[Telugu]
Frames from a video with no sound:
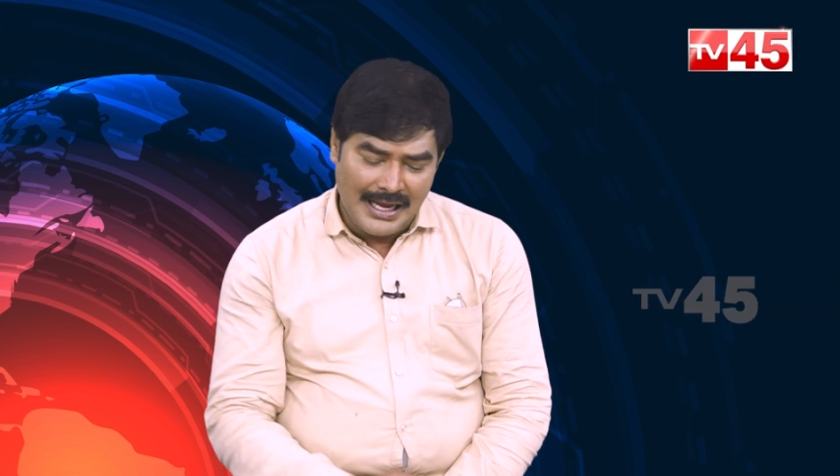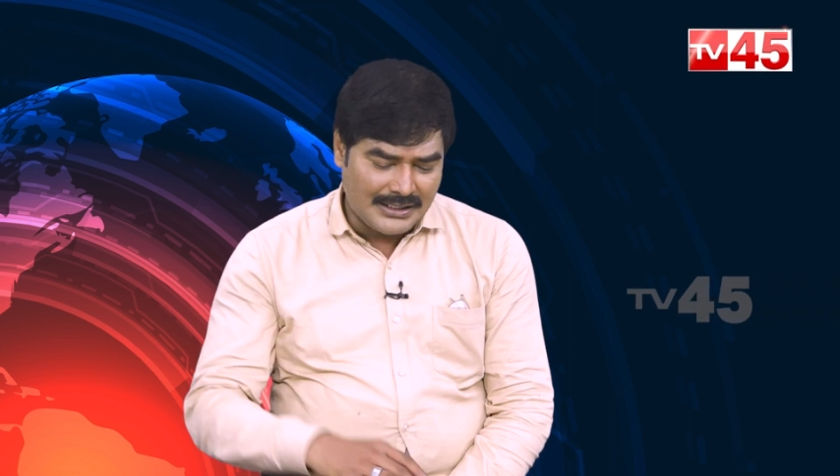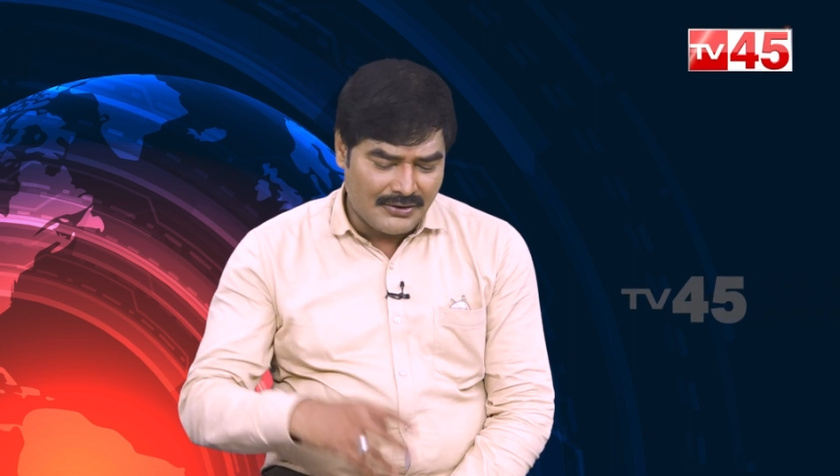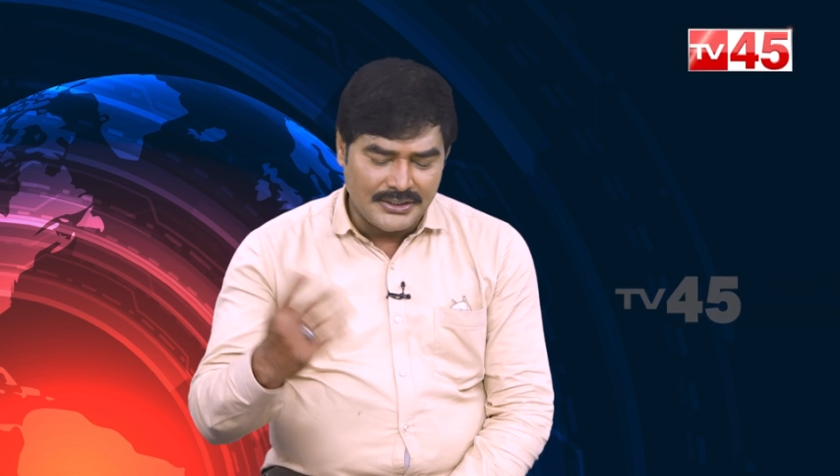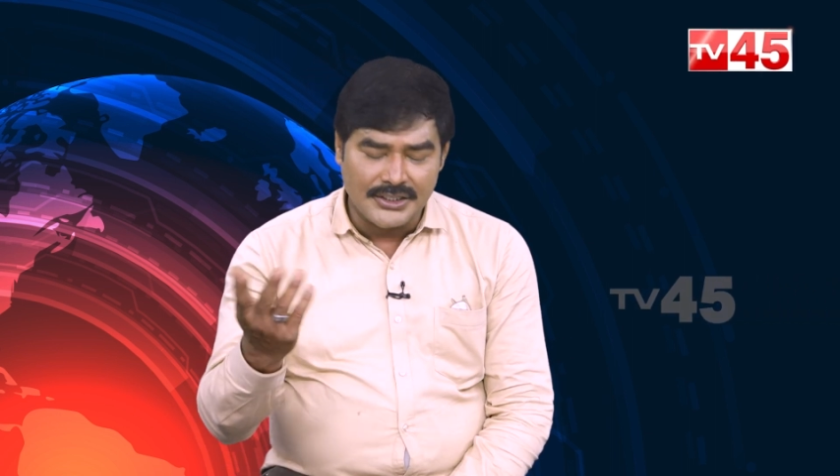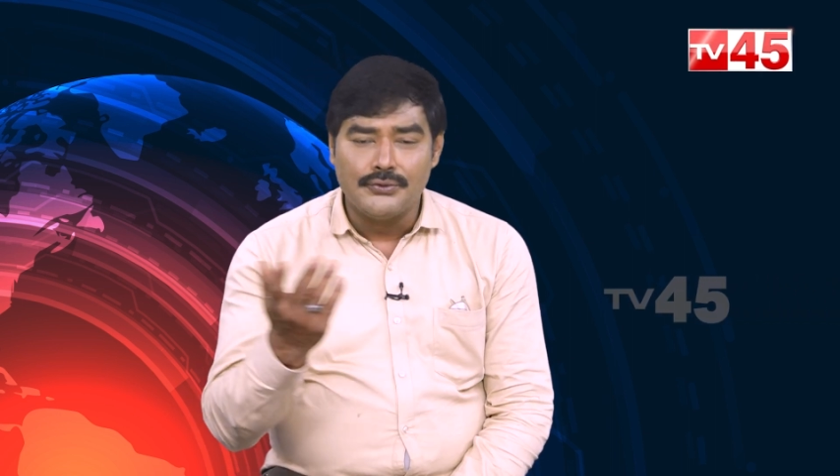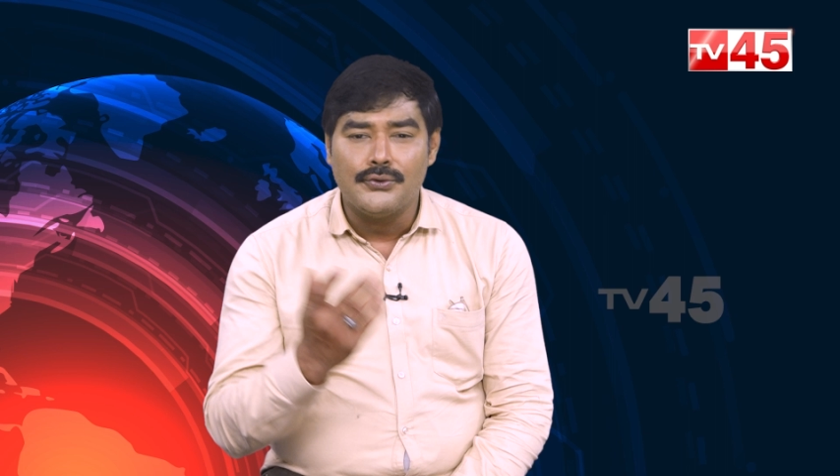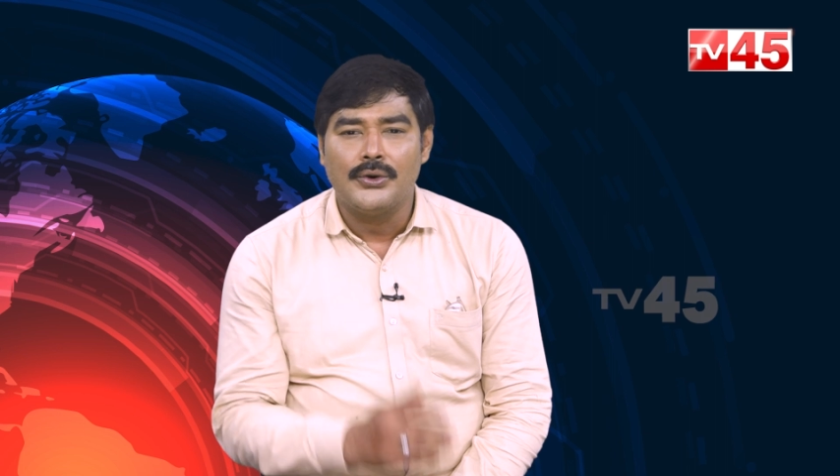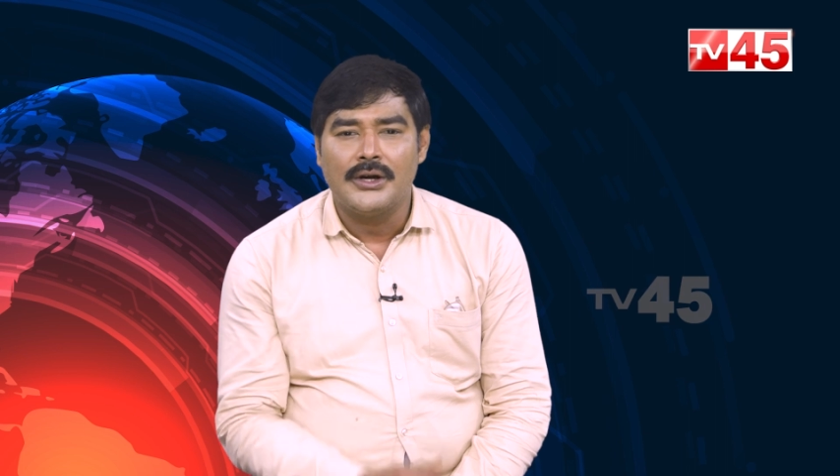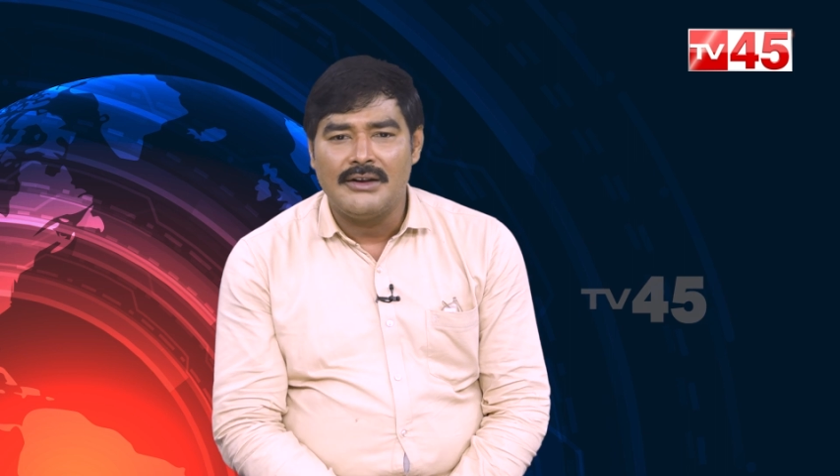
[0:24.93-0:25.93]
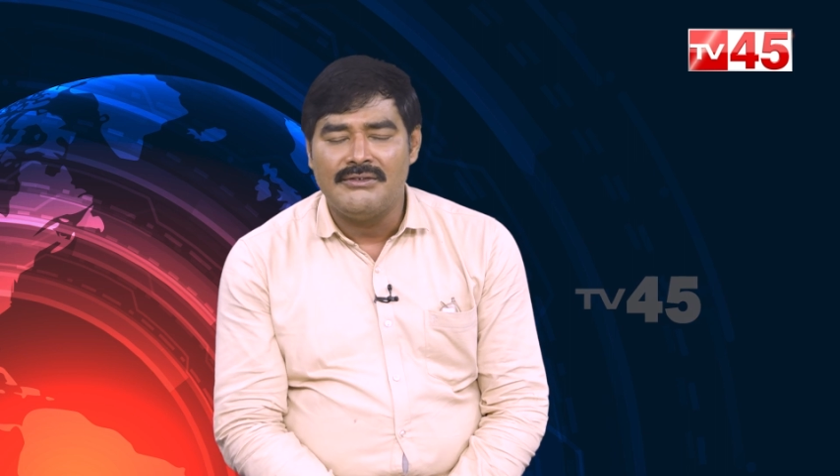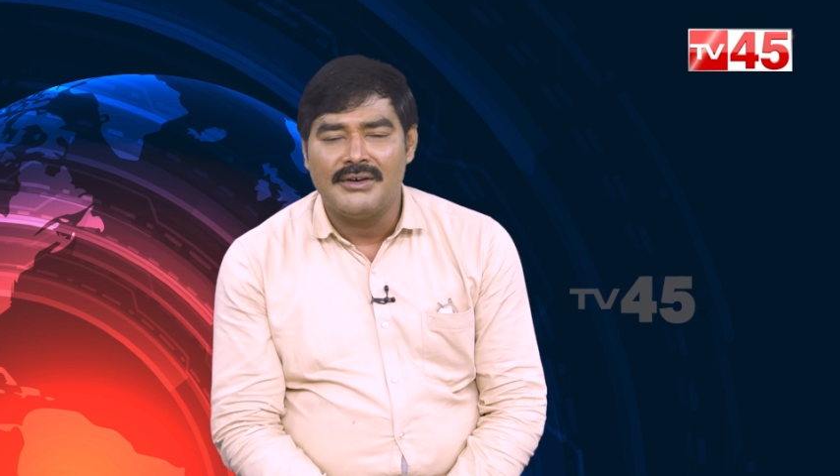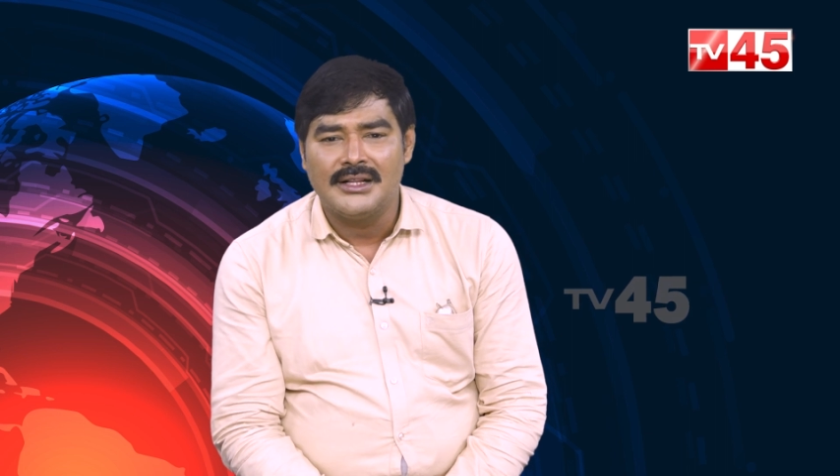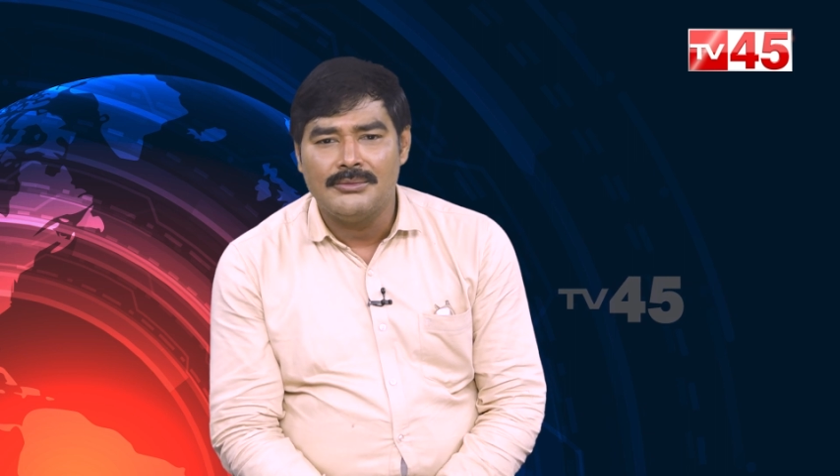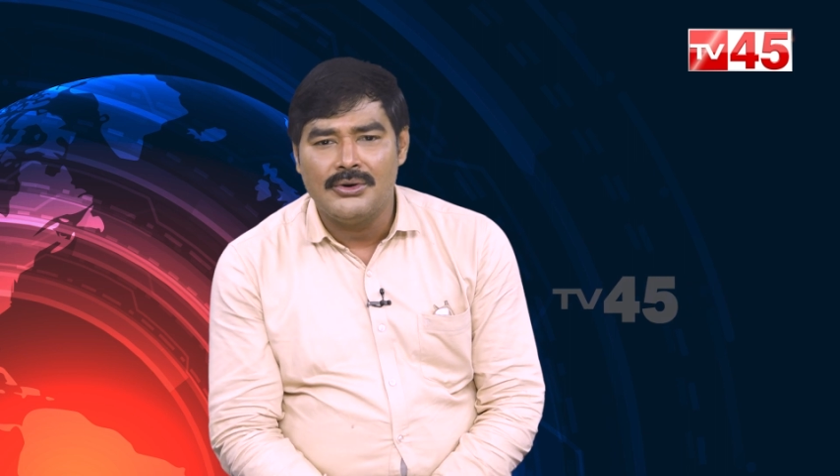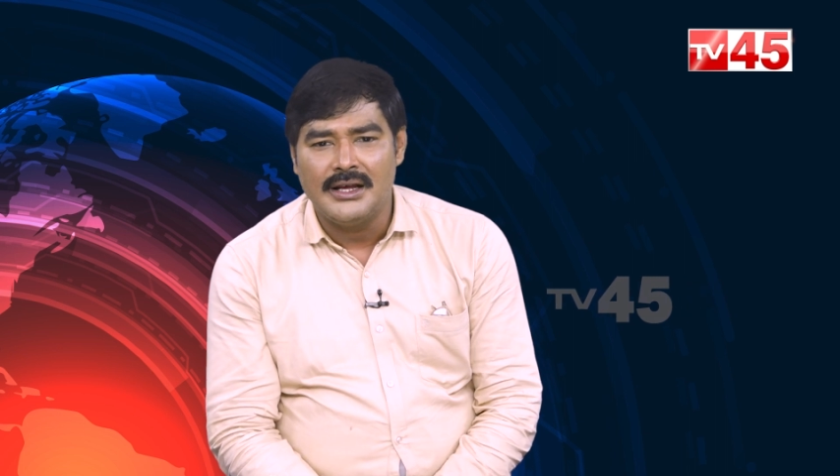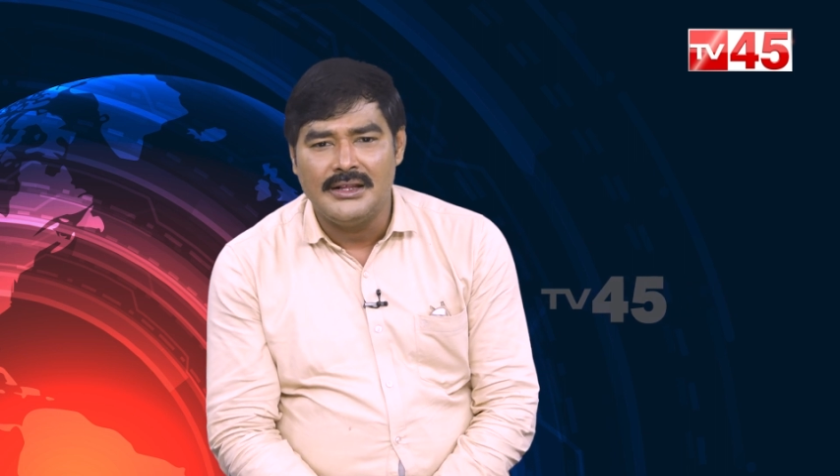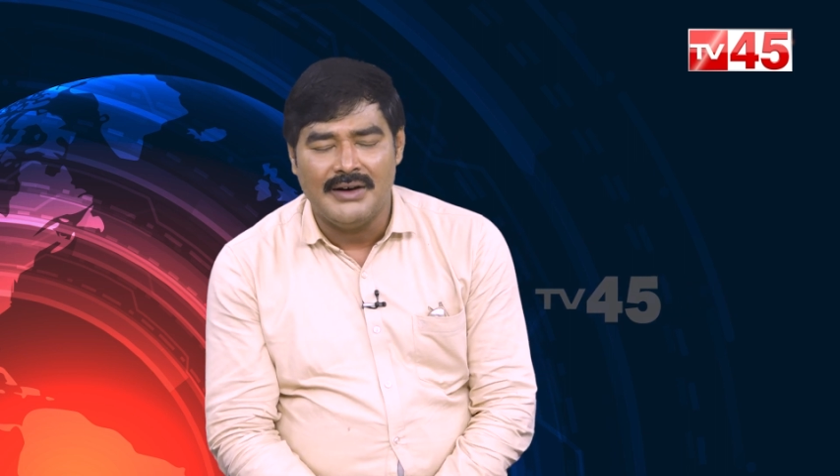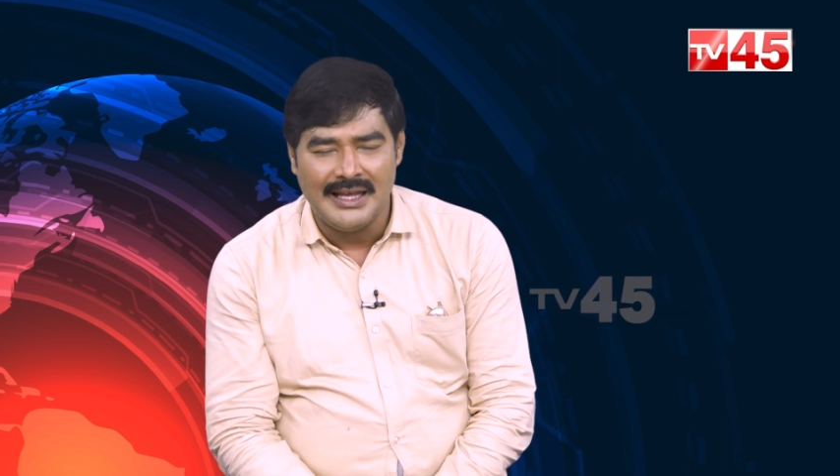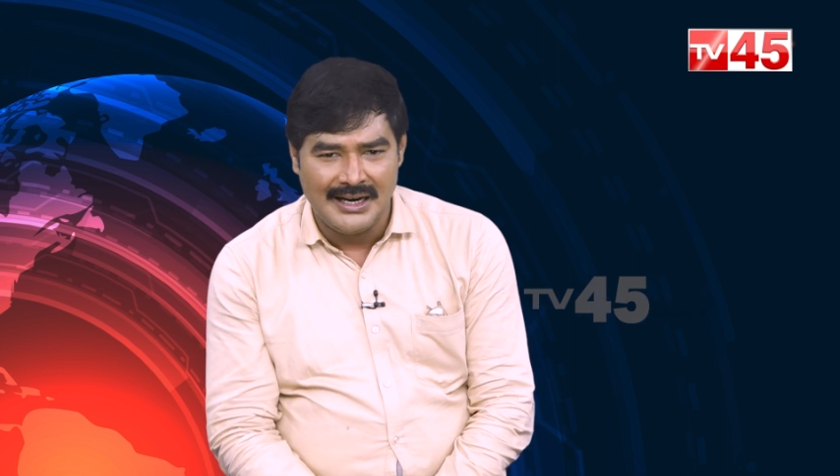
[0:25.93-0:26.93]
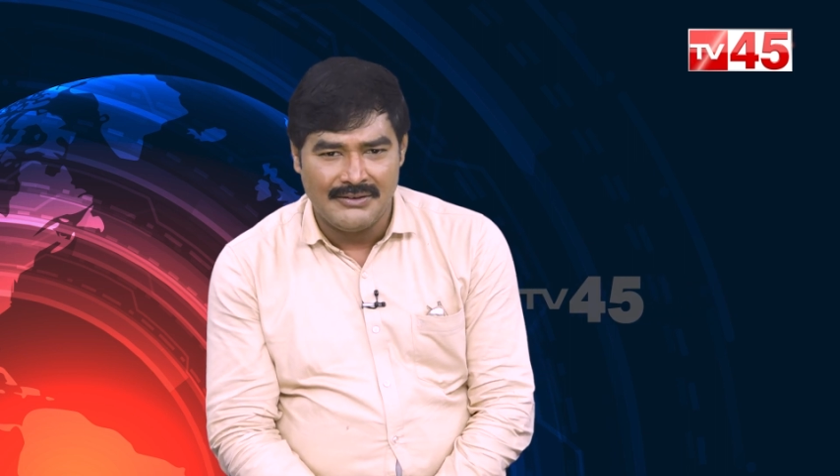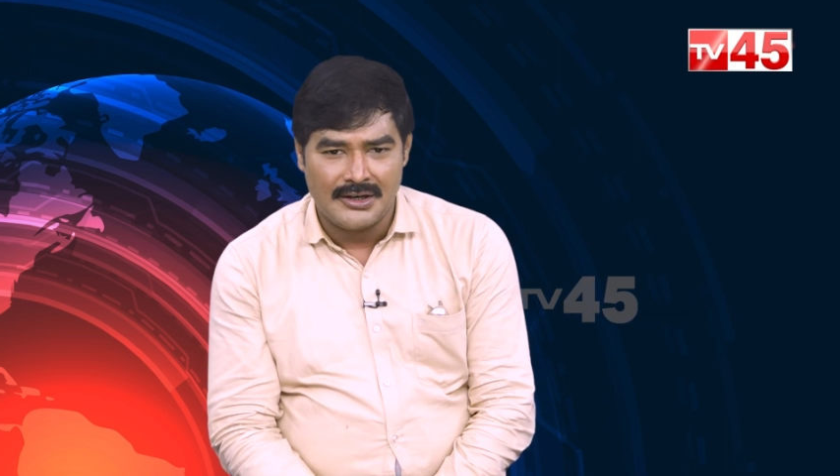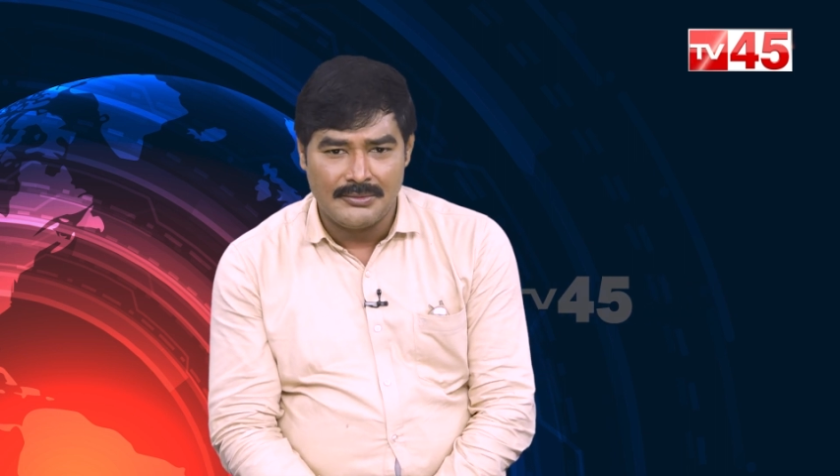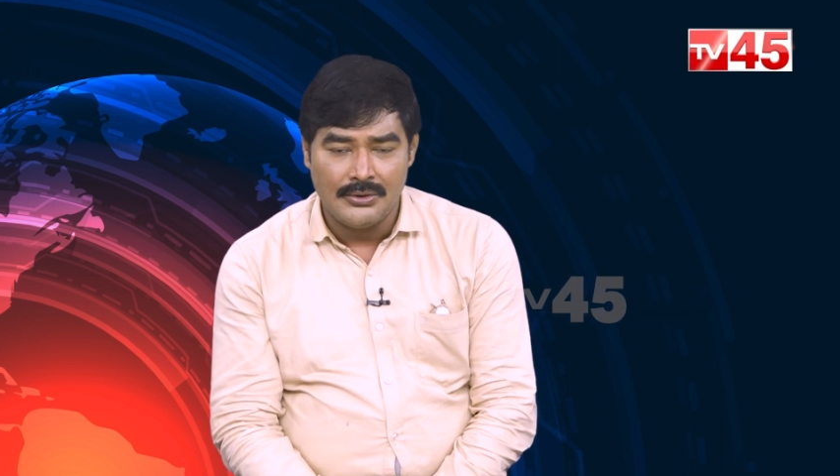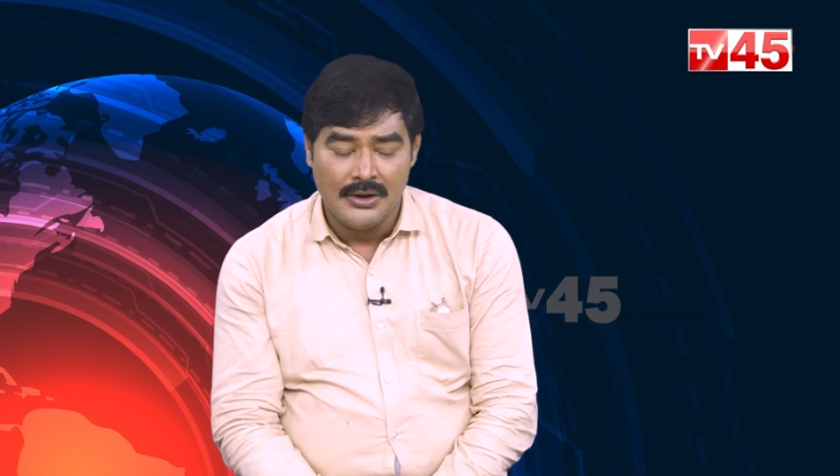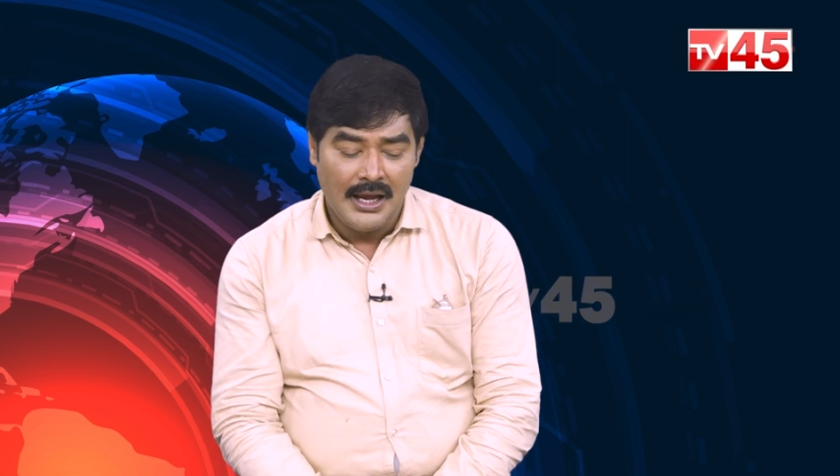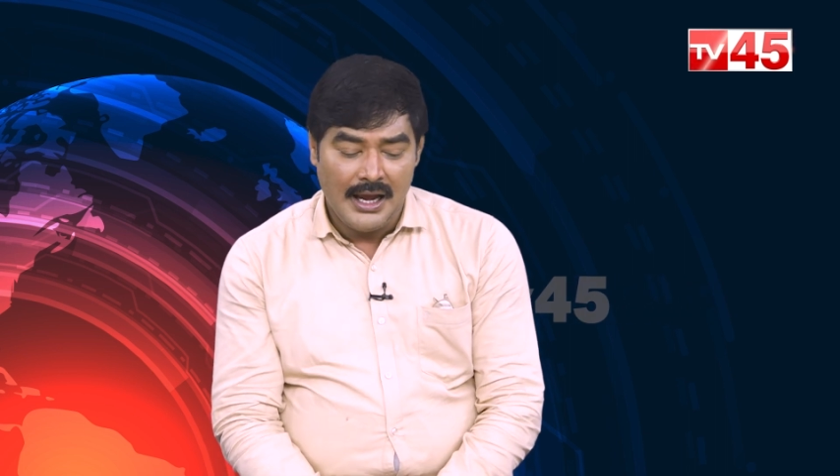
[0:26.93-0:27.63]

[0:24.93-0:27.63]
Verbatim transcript: ఆ తర్వాత ఏదో ఫోన్ కాల్ వివాదము అవి వైరల్ అవ్వటము